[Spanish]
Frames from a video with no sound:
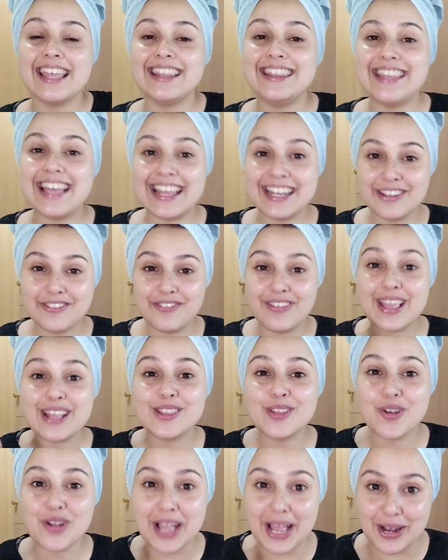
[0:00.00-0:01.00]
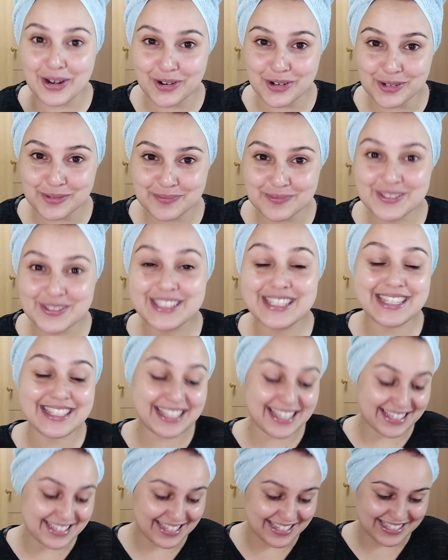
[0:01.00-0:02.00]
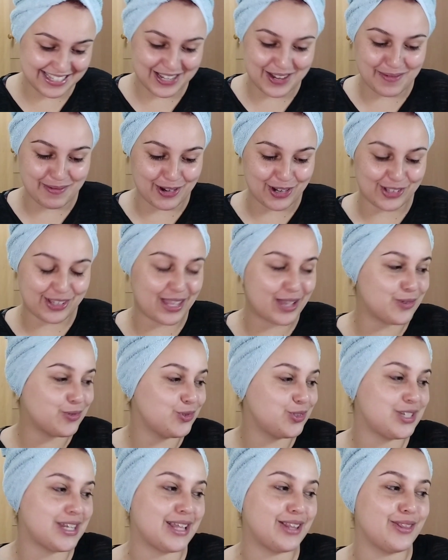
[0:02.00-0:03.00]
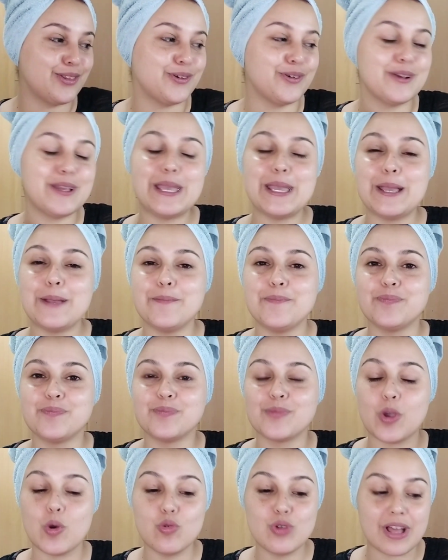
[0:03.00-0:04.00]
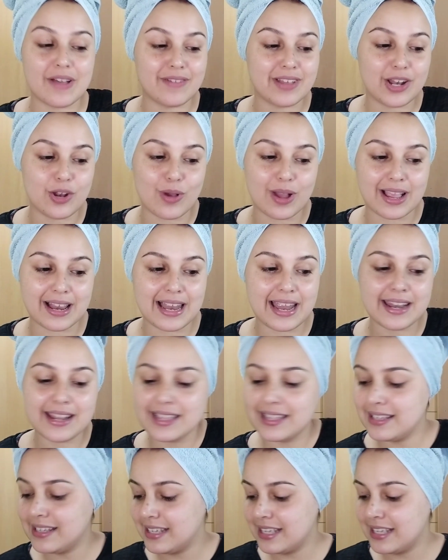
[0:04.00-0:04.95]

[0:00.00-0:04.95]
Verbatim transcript: Dan efecto calor. Sí, sí, sí, sí, como lo estáis escuchando. Em, una vez lo aclara,